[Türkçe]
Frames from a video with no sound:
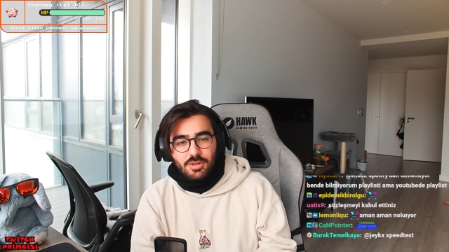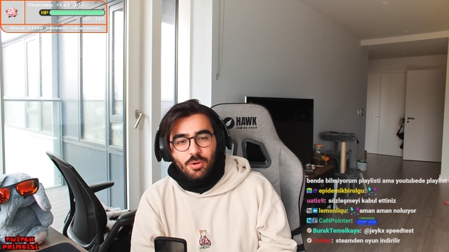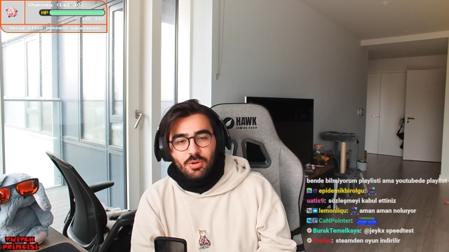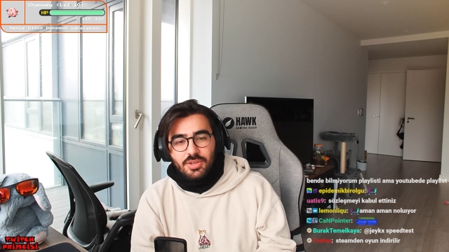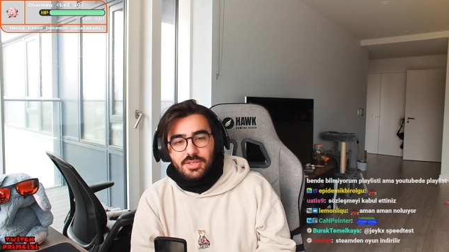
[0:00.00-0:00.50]

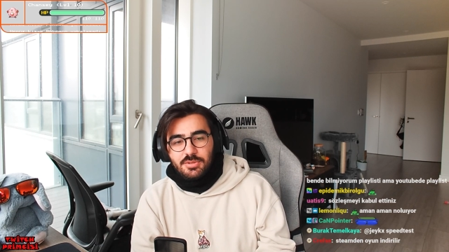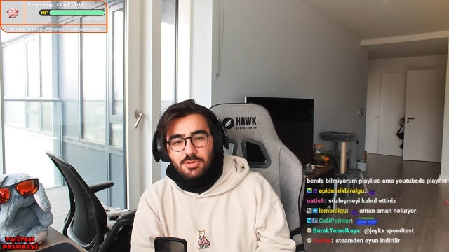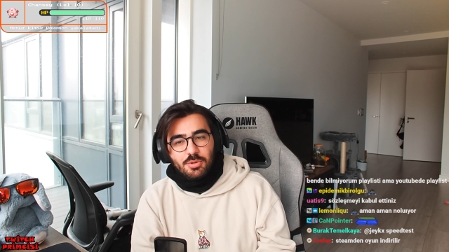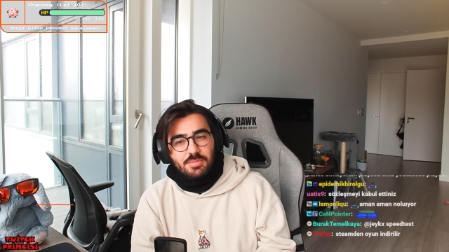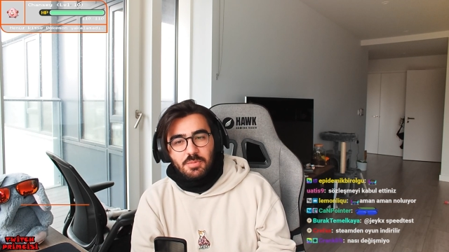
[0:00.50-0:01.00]
Ondan sonra
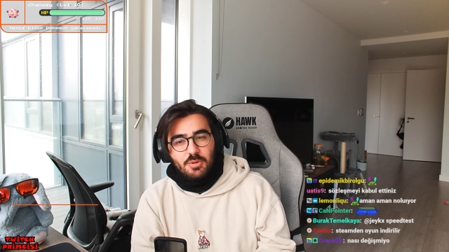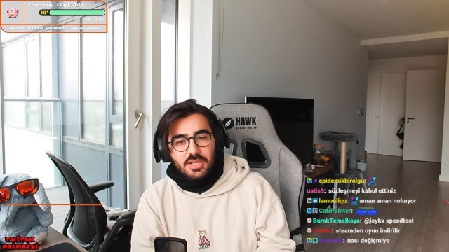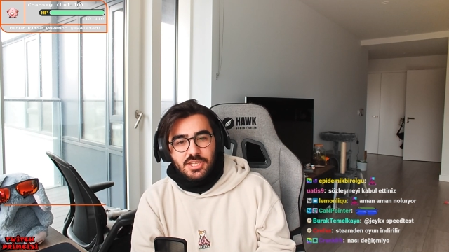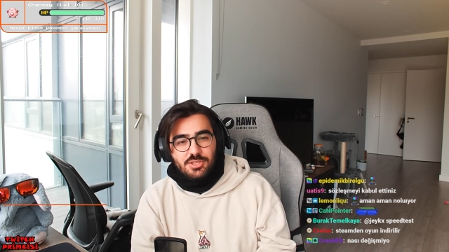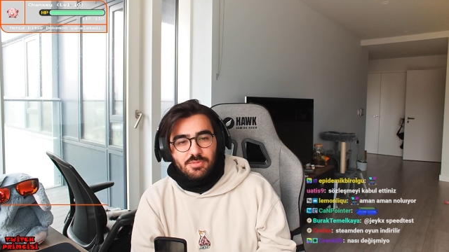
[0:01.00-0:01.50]
çok bir
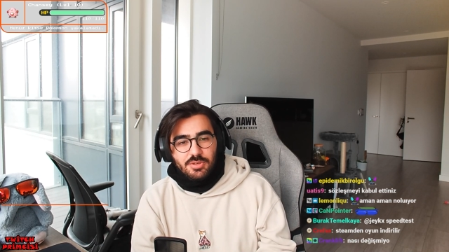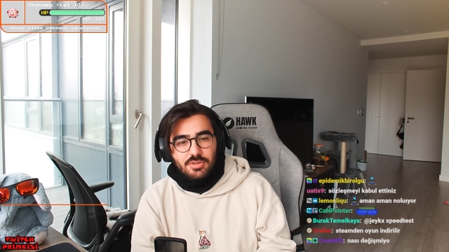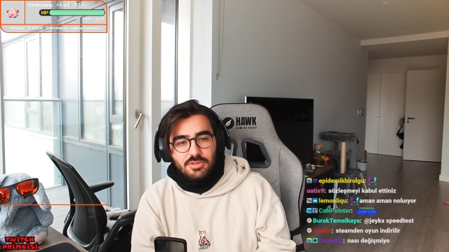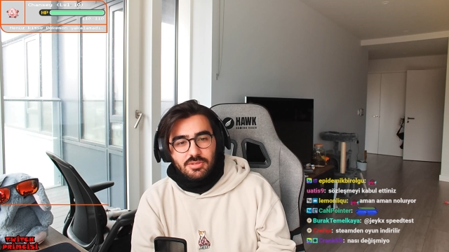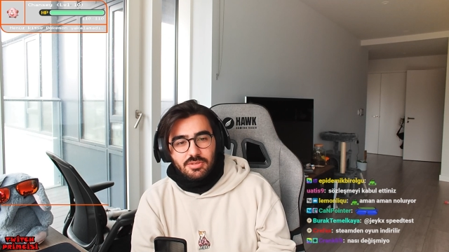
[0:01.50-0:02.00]
değişmiyor.
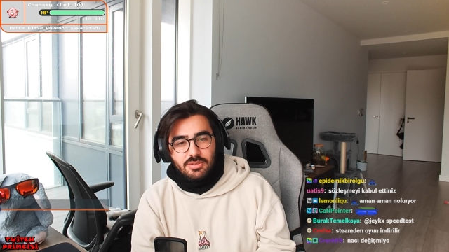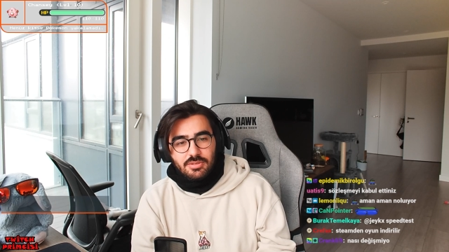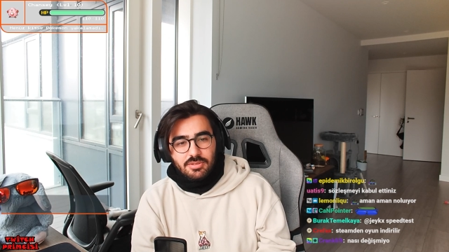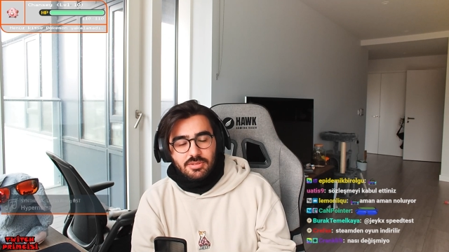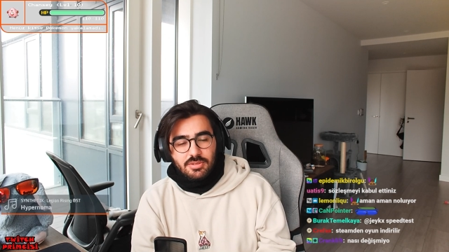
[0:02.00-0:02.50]

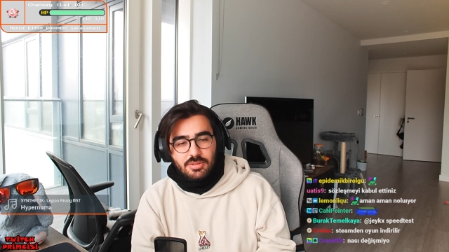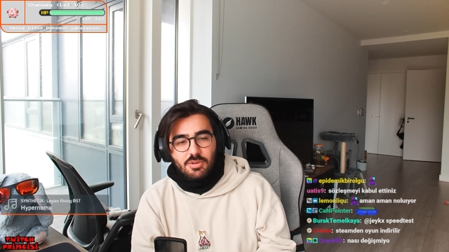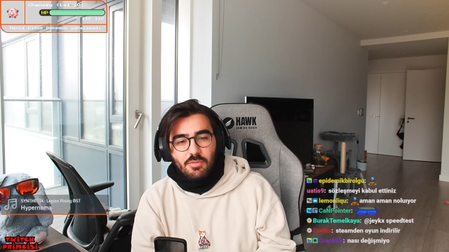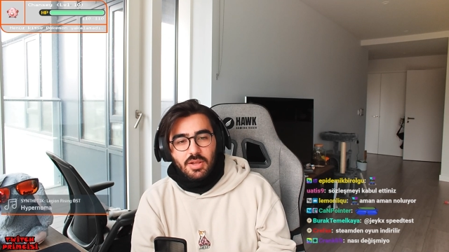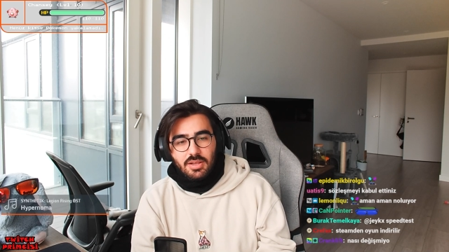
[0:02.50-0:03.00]

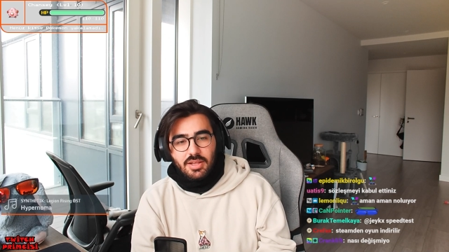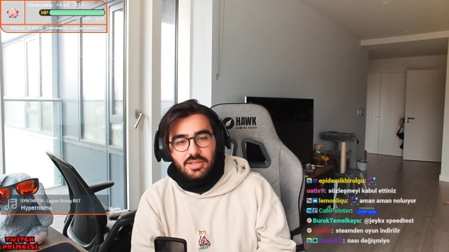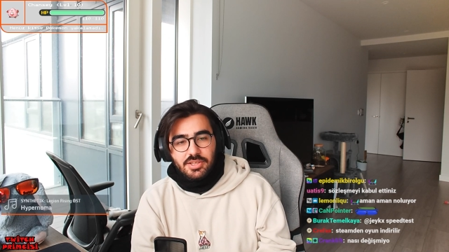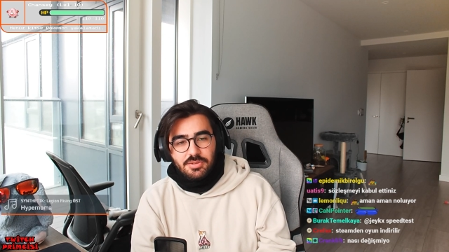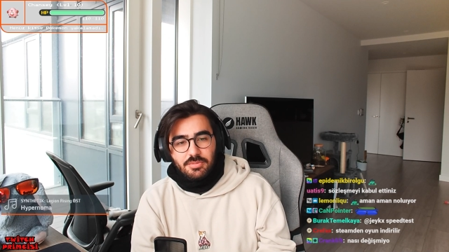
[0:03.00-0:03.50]
Yo, vallahi
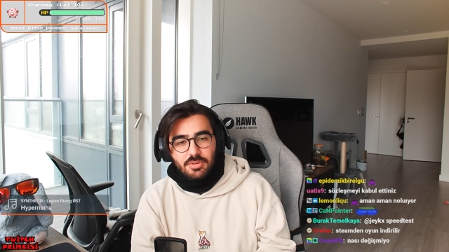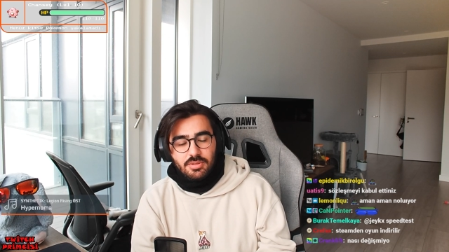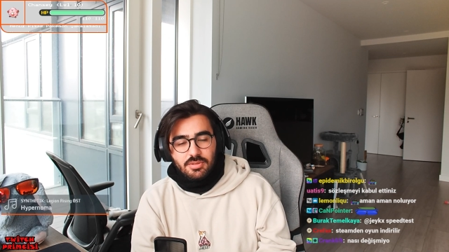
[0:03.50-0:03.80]
değişmiyor.